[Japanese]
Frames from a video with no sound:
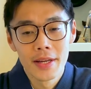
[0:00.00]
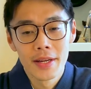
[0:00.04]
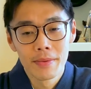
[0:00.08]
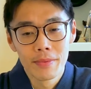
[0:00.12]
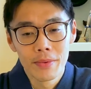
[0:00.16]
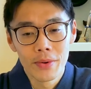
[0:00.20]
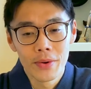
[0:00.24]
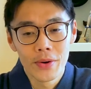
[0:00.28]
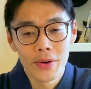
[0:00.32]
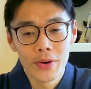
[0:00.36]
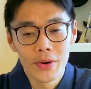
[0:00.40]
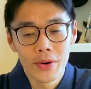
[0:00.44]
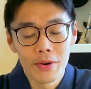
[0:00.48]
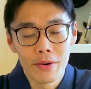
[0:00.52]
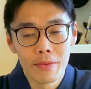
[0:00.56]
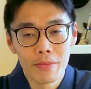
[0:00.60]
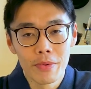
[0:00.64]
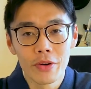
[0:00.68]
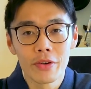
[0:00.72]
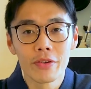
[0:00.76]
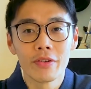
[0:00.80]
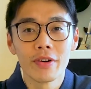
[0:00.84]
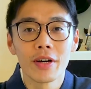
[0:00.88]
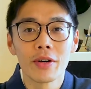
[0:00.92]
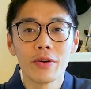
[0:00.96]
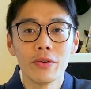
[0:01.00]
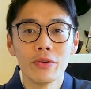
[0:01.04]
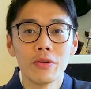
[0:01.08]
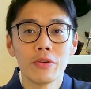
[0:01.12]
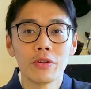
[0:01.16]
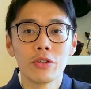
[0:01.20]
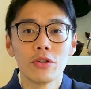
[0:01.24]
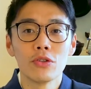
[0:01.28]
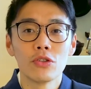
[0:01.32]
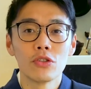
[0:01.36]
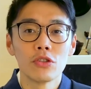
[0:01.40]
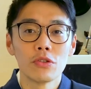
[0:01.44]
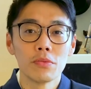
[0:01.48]
もう僕はこの
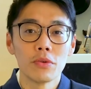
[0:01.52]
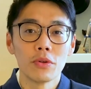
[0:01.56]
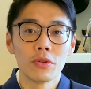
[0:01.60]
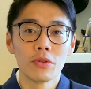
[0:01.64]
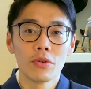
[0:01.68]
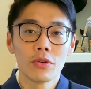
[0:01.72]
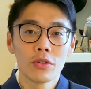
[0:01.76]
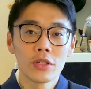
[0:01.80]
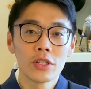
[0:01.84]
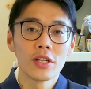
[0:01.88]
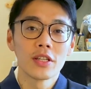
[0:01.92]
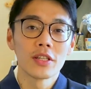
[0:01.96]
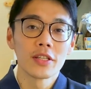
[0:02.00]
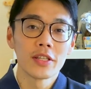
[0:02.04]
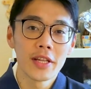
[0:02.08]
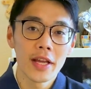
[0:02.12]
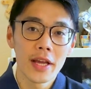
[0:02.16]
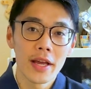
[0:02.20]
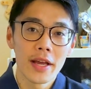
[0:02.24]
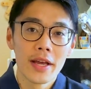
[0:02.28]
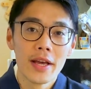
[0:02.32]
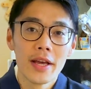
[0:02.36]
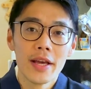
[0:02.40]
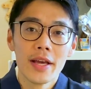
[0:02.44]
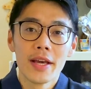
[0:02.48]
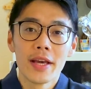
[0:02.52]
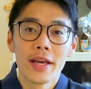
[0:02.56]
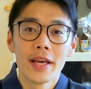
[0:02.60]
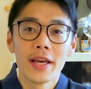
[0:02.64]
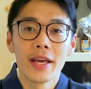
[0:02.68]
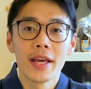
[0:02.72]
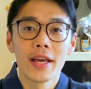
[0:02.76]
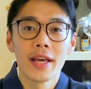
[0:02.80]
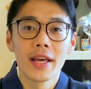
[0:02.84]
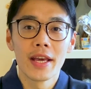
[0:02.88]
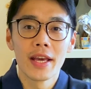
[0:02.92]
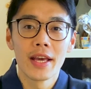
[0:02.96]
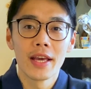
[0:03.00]
YouTube を通してですね、
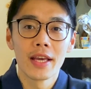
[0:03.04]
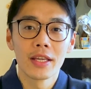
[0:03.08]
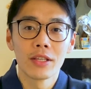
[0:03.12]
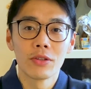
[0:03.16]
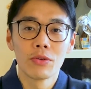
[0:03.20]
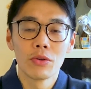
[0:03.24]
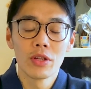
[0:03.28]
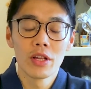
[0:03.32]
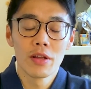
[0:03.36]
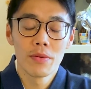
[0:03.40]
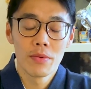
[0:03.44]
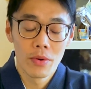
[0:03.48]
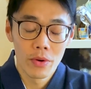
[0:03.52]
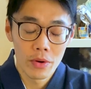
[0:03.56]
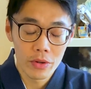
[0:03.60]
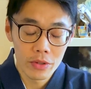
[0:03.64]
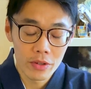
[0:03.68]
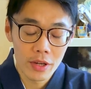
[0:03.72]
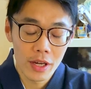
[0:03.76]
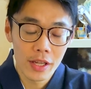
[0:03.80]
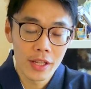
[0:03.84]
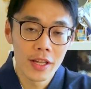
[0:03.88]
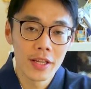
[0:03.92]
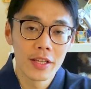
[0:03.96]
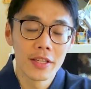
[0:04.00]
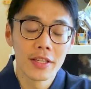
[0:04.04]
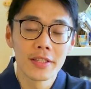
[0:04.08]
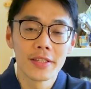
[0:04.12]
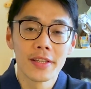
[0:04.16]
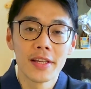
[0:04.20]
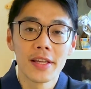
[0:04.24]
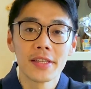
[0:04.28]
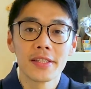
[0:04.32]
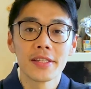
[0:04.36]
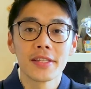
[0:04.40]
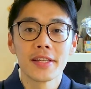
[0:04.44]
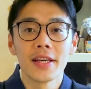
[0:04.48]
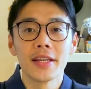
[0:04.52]
えー、一人でも多くの方にです
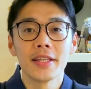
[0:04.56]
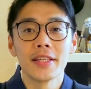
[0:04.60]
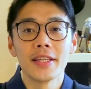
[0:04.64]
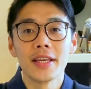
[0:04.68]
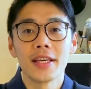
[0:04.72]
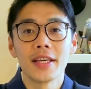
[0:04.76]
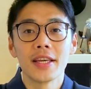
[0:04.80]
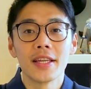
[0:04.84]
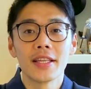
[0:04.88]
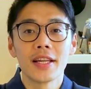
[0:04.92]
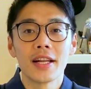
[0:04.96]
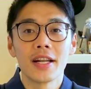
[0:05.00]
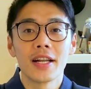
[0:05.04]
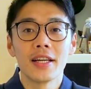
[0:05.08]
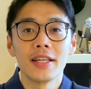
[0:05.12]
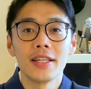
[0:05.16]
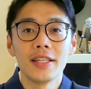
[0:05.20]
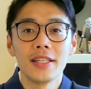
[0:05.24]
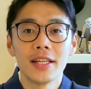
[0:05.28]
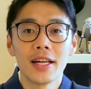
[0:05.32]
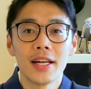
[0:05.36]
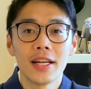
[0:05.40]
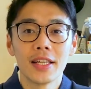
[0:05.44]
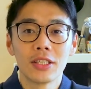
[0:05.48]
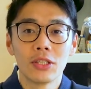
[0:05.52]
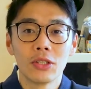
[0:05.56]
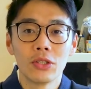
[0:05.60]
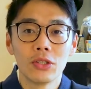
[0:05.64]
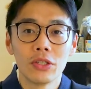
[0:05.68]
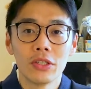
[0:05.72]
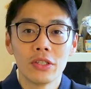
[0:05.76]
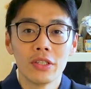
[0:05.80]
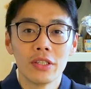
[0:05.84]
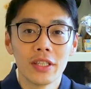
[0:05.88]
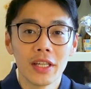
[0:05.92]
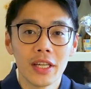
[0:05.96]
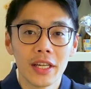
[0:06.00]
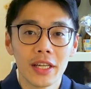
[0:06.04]
ね、伝えていけたらいいなというふ
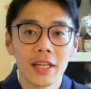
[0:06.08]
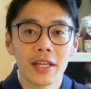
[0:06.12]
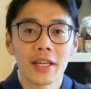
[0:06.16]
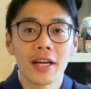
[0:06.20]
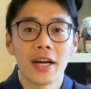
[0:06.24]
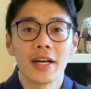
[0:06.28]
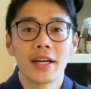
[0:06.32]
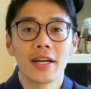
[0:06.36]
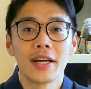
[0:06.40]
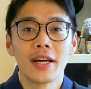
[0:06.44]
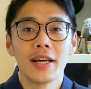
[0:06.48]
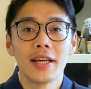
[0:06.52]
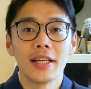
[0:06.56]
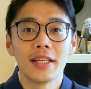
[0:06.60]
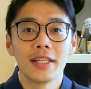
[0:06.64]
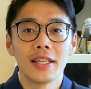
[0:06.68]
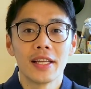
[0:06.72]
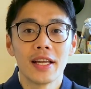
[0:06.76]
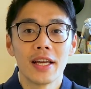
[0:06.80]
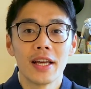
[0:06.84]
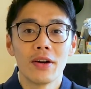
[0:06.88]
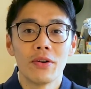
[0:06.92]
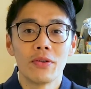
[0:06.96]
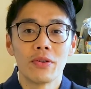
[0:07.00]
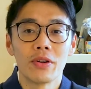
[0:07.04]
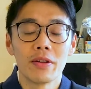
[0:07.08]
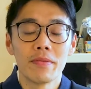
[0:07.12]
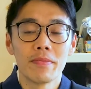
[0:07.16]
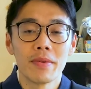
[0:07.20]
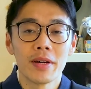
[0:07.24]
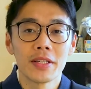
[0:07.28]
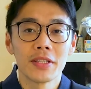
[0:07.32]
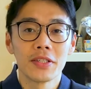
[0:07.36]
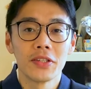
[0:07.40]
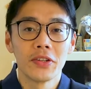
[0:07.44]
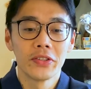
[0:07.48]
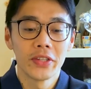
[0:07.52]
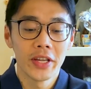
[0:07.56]
うに考えておりま
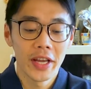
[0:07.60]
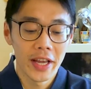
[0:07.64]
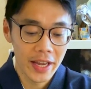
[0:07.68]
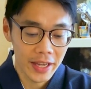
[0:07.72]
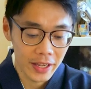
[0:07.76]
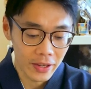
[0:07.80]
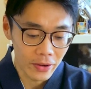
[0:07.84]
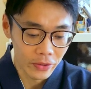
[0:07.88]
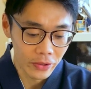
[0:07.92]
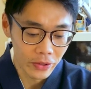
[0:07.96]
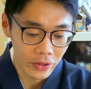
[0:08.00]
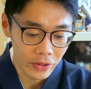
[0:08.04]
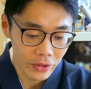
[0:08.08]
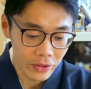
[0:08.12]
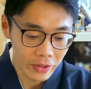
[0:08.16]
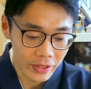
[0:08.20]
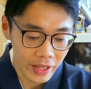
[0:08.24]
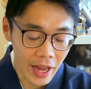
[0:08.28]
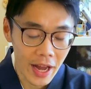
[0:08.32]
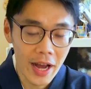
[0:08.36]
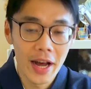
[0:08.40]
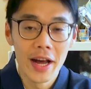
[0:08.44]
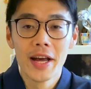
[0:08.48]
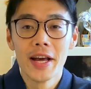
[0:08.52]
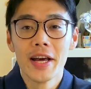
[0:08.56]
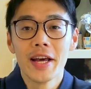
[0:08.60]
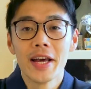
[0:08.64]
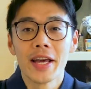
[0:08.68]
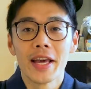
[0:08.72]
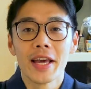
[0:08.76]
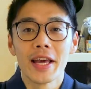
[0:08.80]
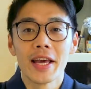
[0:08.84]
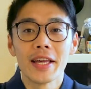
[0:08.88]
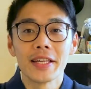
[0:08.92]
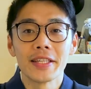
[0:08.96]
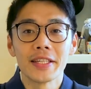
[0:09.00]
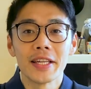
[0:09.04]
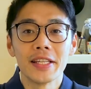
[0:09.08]
すので、このような、
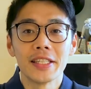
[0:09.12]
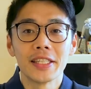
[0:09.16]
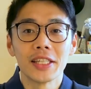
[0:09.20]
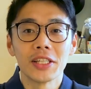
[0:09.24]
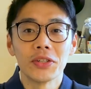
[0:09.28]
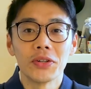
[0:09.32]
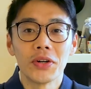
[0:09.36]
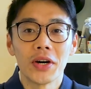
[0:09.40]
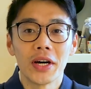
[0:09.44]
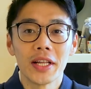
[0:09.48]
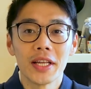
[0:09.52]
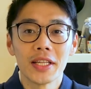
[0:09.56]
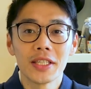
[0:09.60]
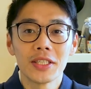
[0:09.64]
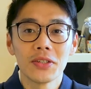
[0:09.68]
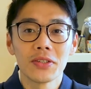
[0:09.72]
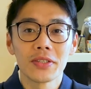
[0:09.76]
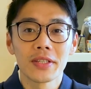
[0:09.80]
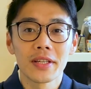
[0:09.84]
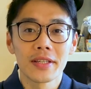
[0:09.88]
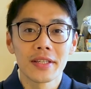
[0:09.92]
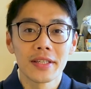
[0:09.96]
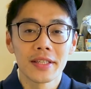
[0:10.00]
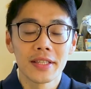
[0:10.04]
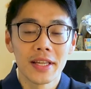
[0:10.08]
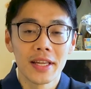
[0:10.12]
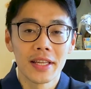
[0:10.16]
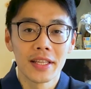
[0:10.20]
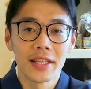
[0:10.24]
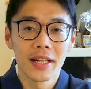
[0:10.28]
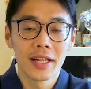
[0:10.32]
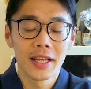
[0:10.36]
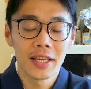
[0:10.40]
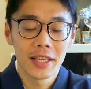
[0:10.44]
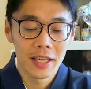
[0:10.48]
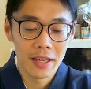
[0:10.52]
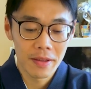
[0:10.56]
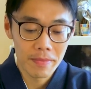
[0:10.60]
えー、船長のお話をさせていた
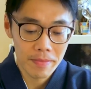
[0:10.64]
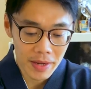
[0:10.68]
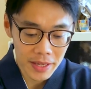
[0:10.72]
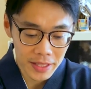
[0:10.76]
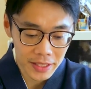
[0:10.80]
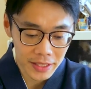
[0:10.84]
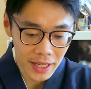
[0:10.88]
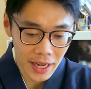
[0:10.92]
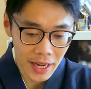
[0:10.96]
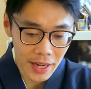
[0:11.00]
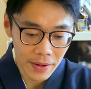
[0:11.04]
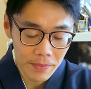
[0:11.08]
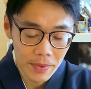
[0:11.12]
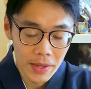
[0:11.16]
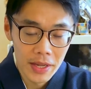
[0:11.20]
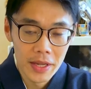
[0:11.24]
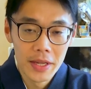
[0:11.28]
だきました。